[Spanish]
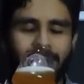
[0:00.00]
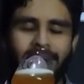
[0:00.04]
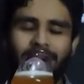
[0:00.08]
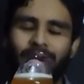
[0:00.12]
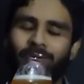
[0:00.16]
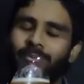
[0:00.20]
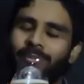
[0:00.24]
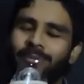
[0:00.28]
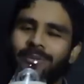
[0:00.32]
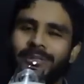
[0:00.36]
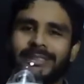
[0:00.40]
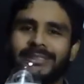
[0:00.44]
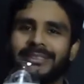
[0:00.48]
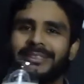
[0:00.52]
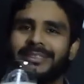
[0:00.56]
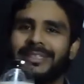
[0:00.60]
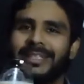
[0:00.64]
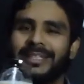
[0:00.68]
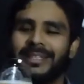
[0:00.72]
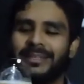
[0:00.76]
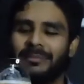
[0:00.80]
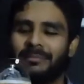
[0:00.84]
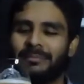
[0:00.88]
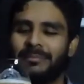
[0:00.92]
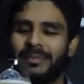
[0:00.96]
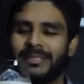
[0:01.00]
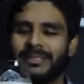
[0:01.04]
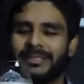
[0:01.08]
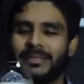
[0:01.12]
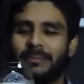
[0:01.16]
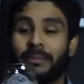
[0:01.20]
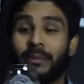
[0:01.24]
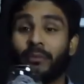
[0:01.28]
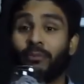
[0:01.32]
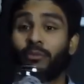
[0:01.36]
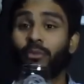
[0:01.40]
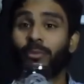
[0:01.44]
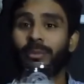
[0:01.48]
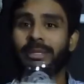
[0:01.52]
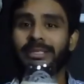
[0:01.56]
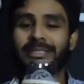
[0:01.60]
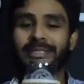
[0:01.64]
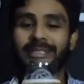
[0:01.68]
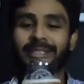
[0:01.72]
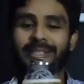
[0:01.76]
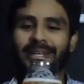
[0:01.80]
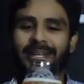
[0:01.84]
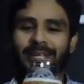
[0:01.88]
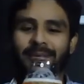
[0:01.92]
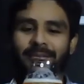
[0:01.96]
wow, este, este perfume
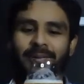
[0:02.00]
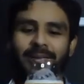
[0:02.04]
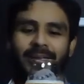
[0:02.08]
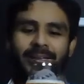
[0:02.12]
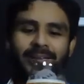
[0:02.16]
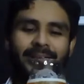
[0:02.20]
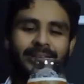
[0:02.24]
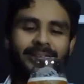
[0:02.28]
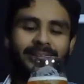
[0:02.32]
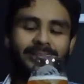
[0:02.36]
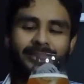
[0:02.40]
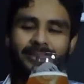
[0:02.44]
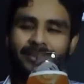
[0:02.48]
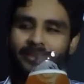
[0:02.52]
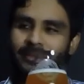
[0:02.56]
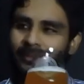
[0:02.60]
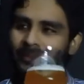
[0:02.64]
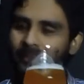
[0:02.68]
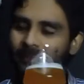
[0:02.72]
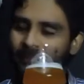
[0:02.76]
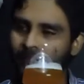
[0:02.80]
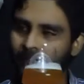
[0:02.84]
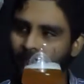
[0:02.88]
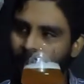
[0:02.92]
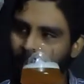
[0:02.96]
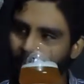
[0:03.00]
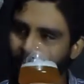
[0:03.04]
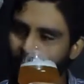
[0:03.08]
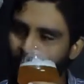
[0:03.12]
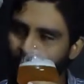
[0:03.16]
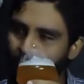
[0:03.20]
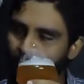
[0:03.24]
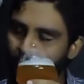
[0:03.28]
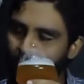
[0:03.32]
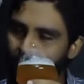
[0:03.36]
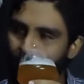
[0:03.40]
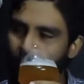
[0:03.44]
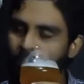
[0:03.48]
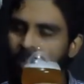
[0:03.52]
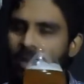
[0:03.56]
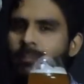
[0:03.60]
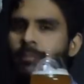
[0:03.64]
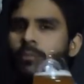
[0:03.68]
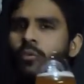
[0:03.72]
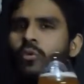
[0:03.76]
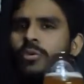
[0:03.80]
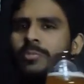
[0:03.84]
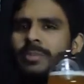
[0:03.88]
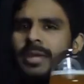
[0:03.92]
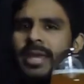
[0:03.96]
es increíble, ¿eh?
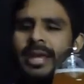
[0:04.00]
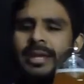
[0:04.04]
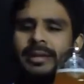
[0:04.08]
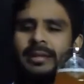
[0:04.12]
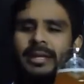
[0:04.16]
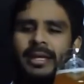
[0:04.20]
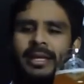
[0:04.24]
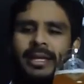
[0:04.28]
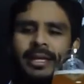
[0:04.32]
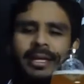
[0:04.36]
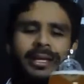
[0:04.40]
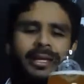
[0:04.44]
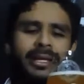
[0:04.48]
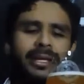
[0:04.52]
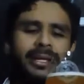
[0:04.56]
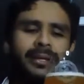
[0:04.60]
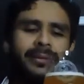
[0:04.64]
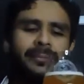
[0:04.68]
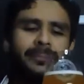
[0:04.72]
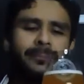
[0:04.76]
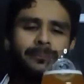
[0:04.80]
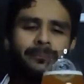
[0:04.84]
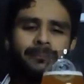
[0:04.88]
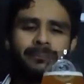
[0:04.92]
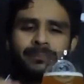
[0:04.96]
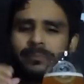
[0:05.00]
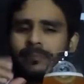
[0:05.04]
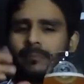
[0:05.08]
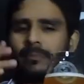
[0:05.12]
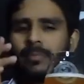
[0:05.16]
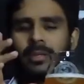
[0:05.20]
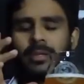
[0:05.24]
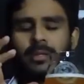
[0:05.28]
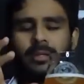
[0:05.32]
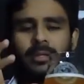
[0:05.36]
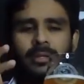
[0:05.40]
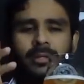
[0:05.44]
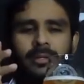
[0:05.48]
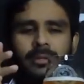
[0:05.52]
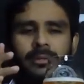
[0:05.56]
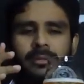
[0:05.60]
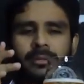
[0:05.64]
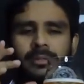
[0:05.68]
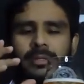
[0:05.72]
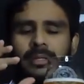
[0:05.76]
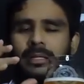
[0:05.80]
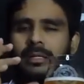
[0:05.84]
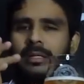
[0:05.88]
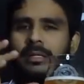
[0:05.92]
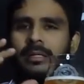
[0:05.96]
Huele muy bien. Eh,
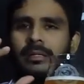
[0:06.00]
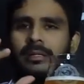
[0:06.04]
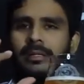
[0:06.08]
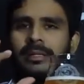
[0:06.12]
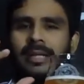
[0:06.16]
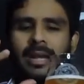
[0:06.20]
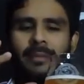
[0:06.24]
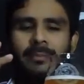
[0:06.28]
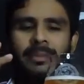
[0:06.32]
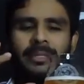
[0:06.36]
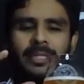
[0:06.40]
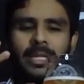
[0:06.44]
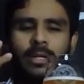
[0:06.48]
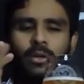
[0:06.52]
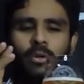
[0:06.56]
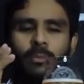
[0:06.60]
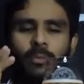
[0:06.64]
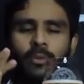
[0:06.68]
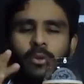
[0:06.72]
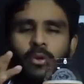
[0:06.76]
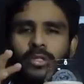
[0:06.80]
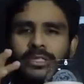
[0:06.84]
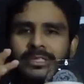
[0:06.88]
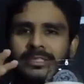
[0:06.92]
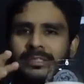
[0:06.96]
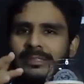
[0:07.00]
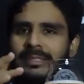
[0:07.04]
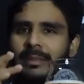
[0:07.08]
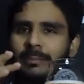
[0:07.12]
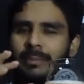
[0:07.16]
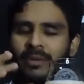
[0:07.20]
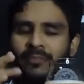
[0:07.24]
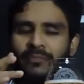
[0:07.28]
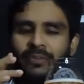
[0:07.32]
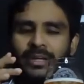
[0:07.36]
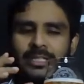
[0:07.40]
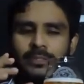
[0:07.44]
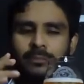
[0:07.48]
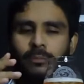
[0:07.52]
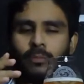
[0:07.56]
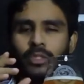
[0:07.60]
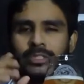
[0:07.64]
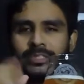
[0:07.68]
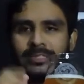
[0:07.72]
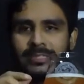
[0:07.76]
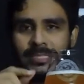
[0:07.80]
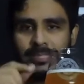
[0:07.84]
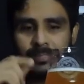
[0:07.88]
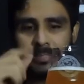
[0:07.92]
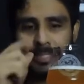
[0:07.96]
realmente el lúpulo es de perfiles
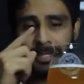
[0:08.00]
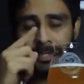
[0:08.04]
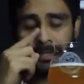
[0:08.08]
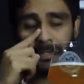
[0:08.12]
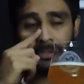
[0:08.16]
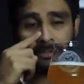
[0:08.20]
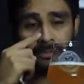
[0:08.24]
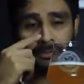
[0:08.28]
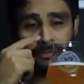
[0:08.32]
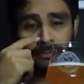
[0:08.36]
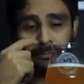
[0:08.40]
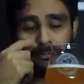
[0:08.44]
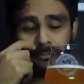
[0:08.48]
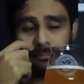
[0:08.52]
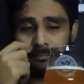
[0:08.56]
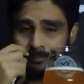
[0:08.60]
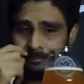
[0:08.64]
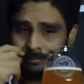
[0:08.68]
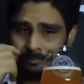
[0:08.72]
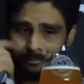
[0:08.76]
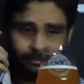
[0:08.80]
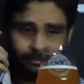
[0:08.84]
muy cítricos,